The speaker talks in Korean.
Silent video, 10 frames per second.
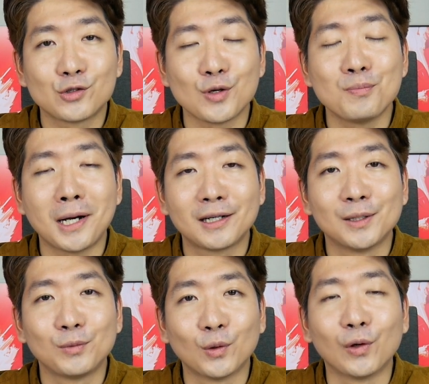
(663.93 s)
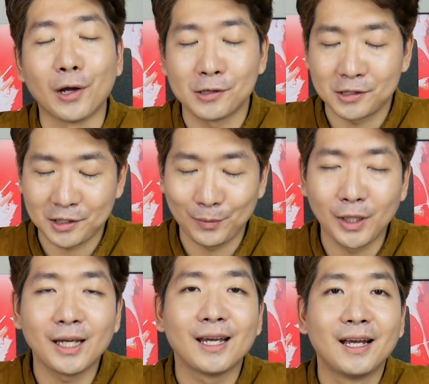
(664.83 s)
쉰 만큼 또
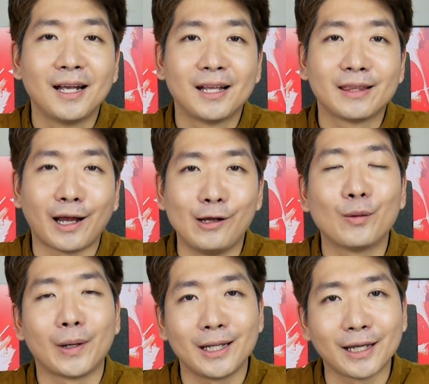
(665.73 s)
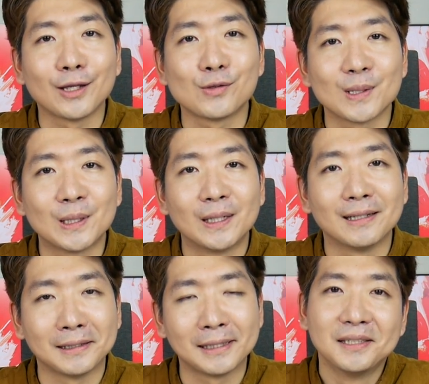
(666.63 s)
열심히 달려봐야 되겠죠.
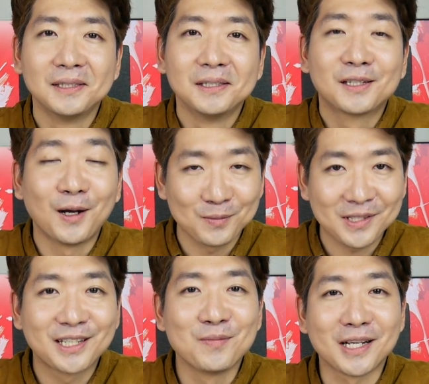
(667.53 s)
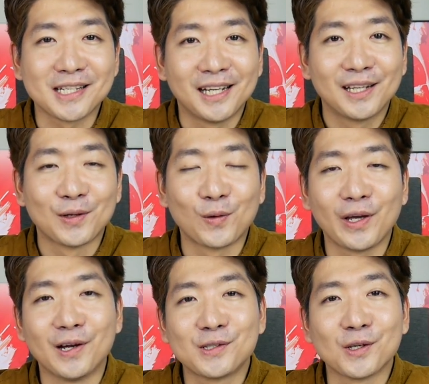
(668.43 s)
네. 그럼 지금까지
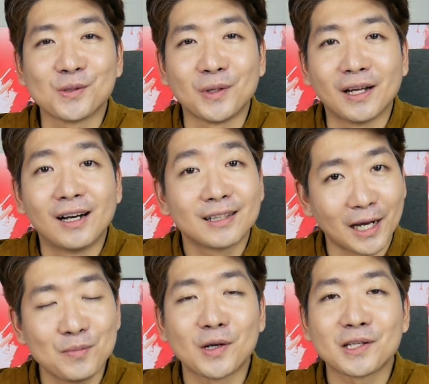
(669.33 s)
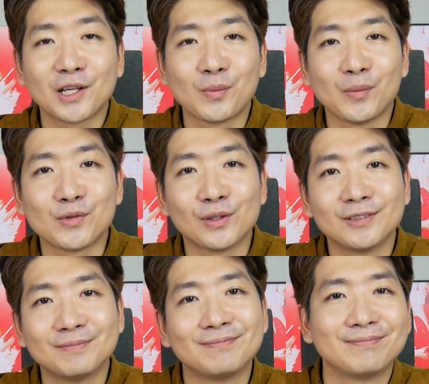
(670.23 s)
더러그의 열쇠였습니다. 다음 영상에서 뵙죠.
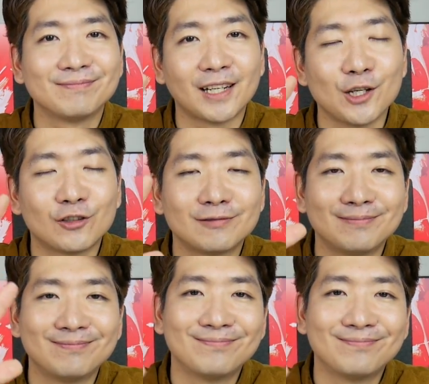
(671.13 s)
안녕.